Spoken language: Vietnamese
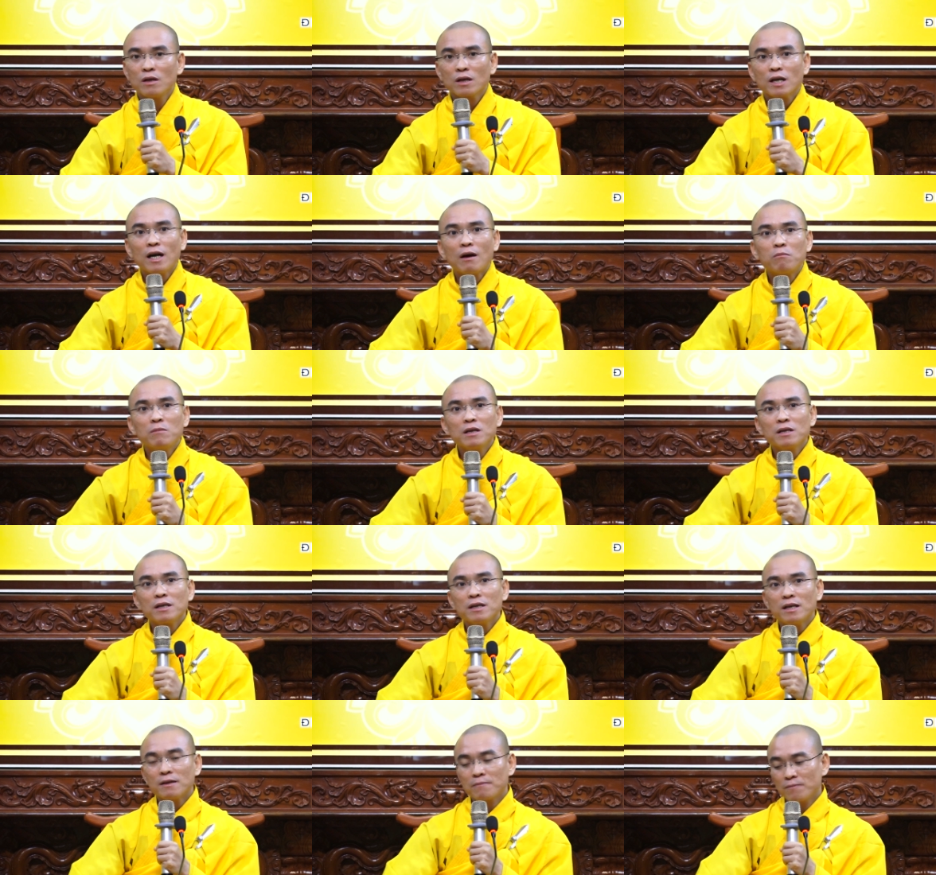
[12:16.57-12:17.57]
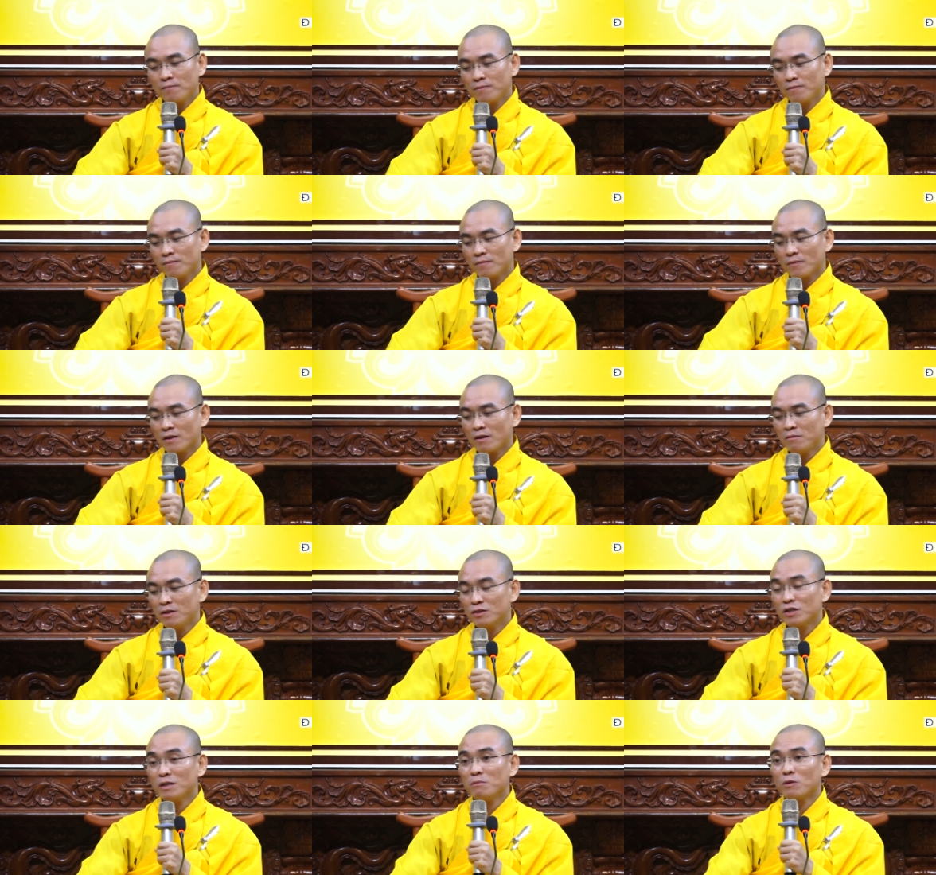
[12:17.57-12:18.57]
Cái ông mới nghĩ là giống như
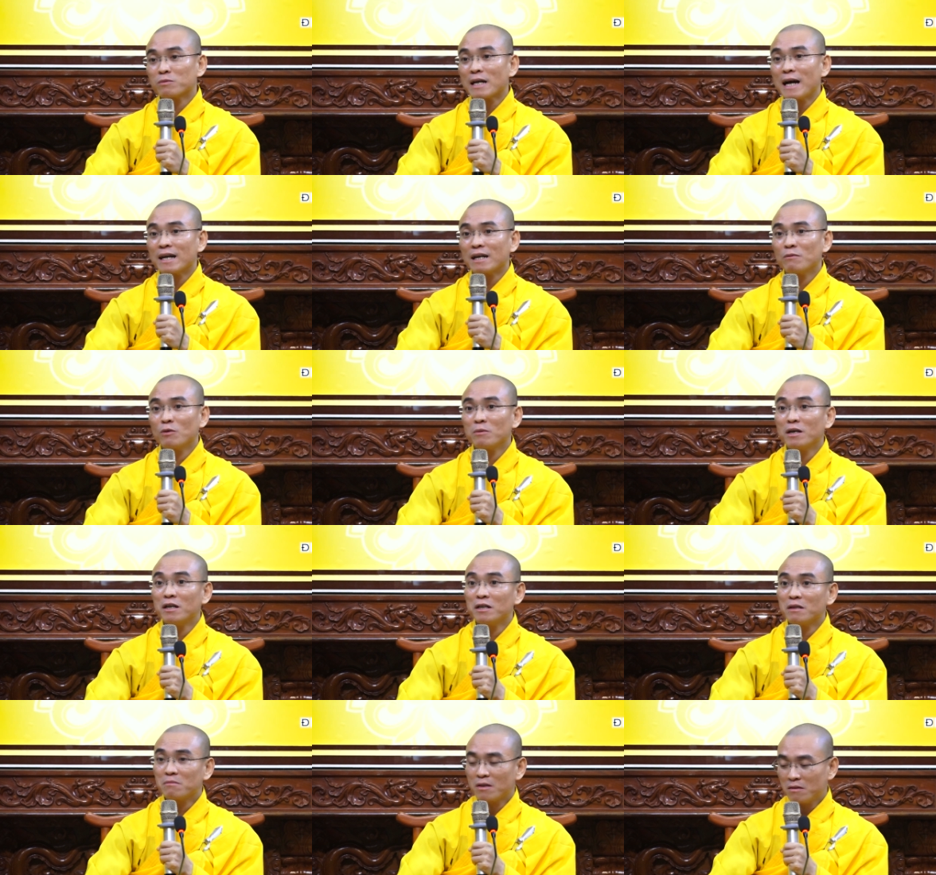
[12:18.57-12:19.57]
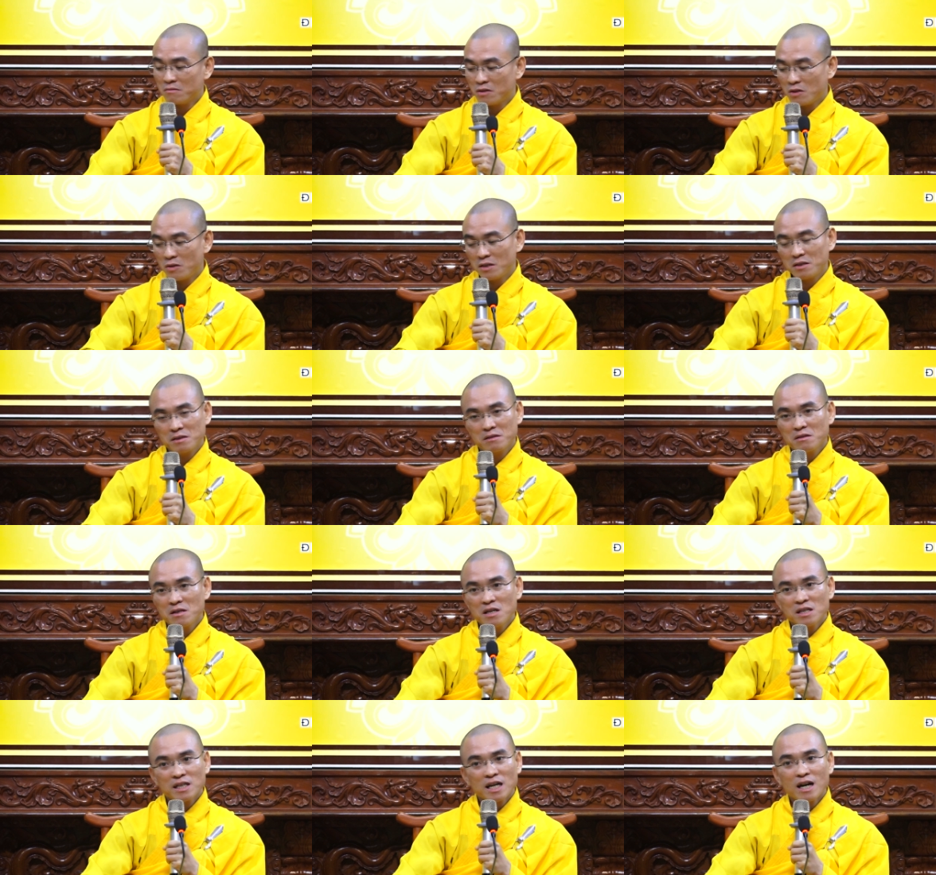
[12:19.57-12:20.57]
si bụng ta ra bụng người, ông nói trời,
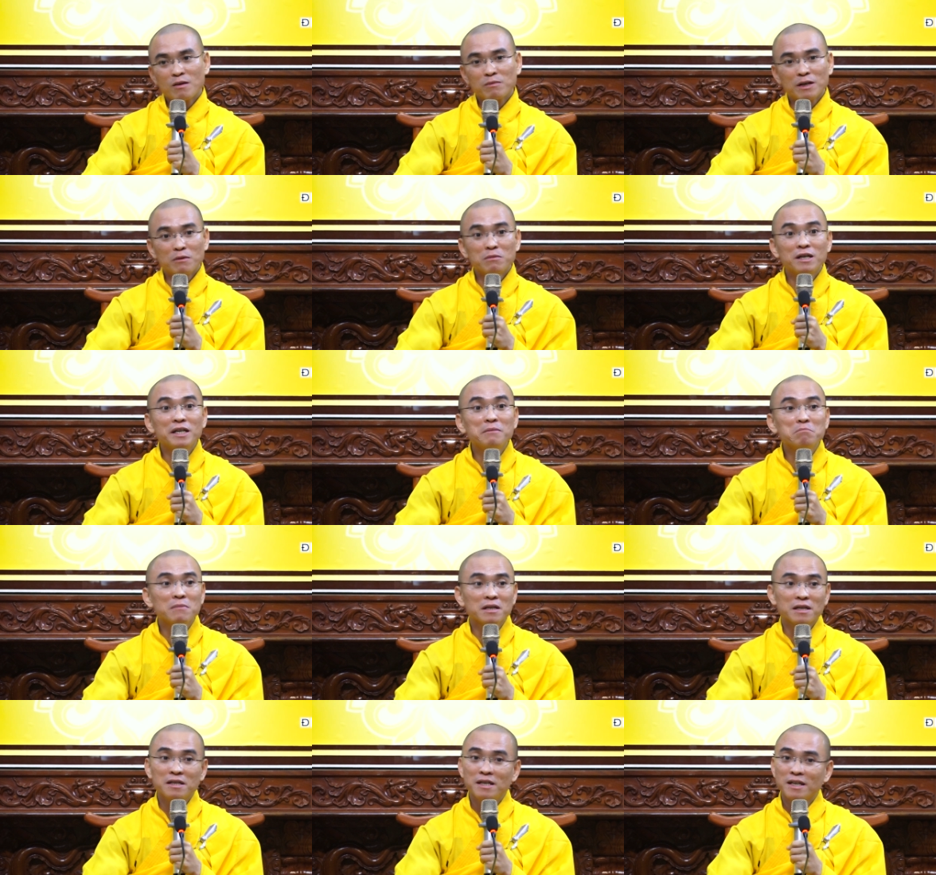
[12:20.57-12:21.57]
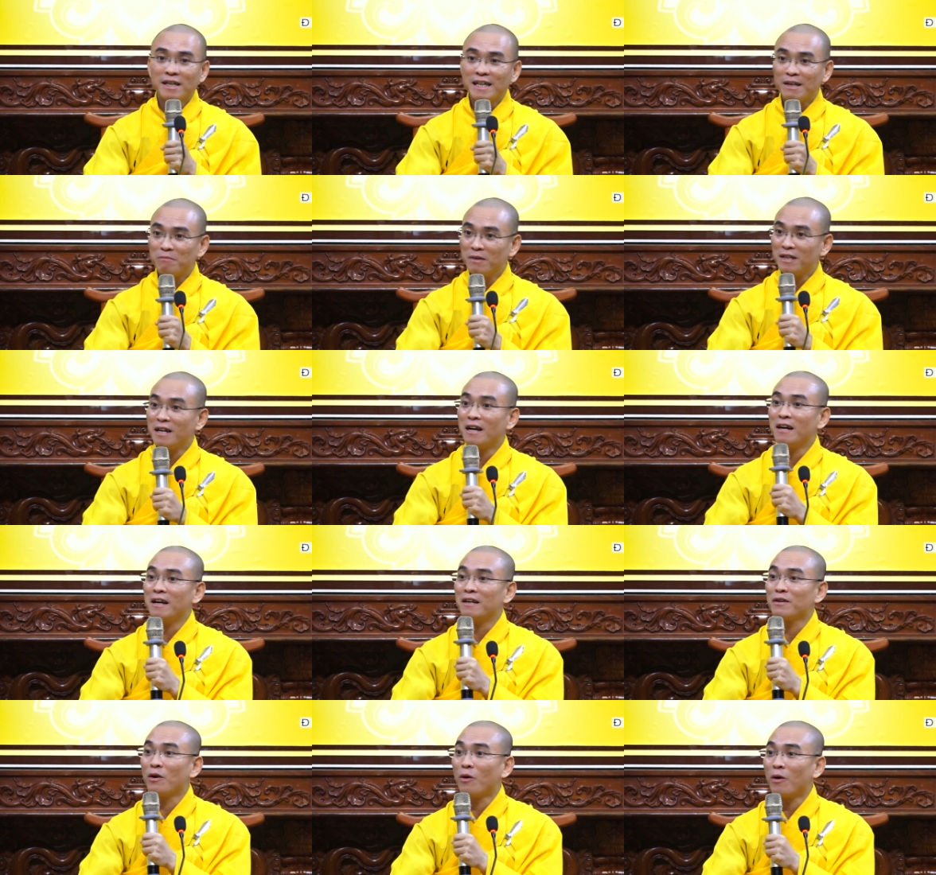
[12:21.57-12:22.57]
chắc ông này ông ghim mình cái gì đây, ông mới
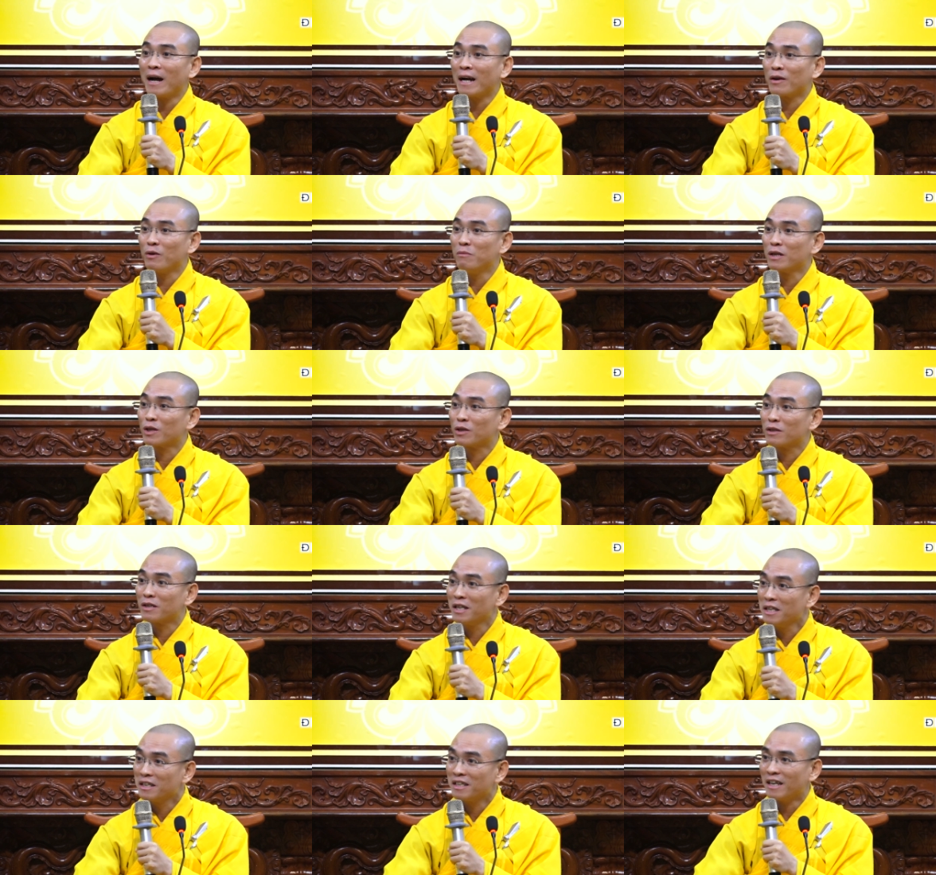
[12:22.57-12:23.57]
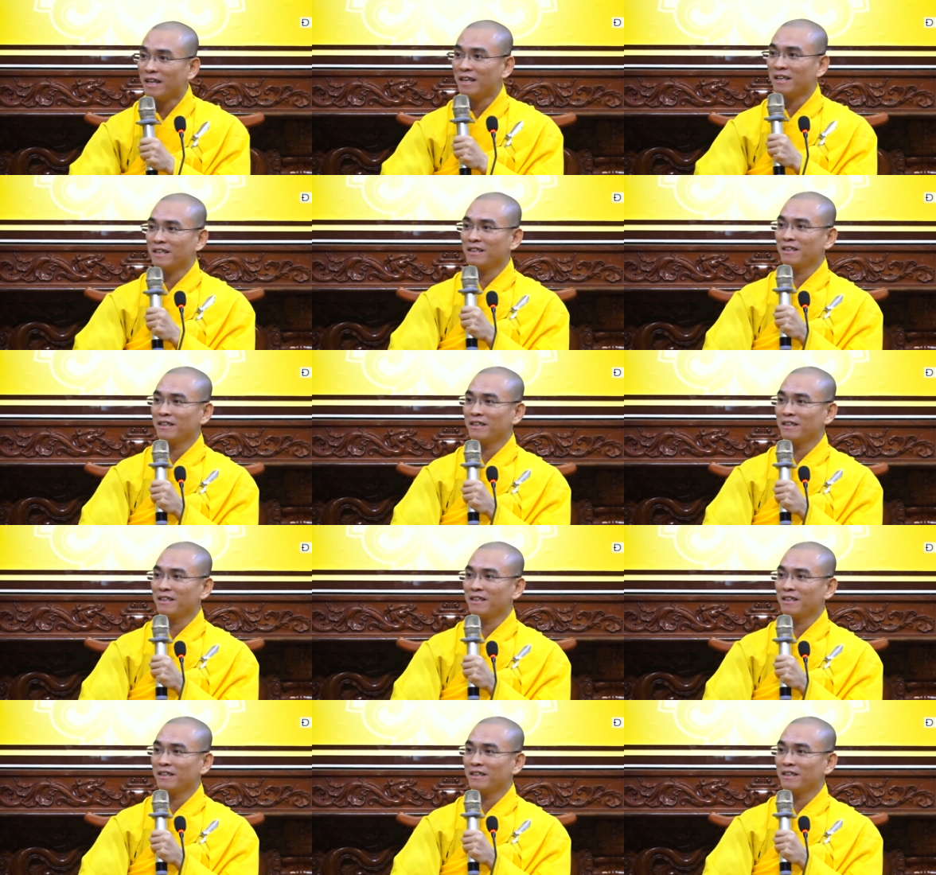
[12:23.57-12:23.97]
để đồ ăn của mình riêng vậy nè.